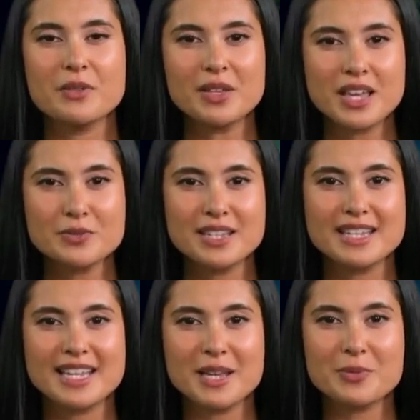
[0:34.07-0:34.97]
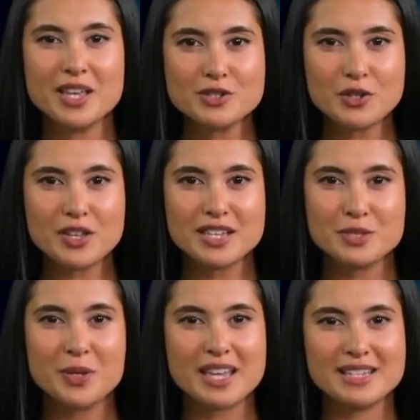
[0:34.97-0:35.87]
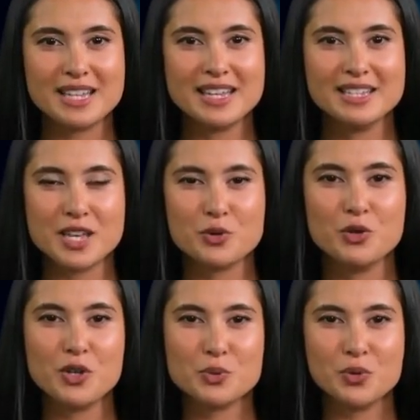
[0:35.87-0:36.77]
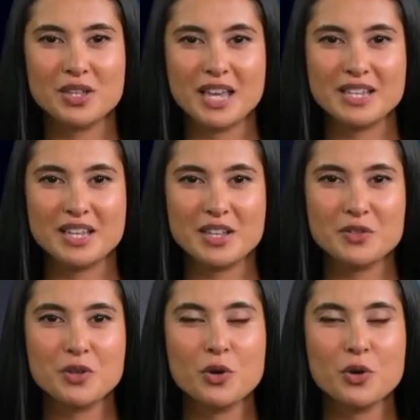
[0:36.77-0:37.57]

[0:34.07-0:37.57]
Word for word: Gli inizi del marchio Chris Benz risalgono al 2003,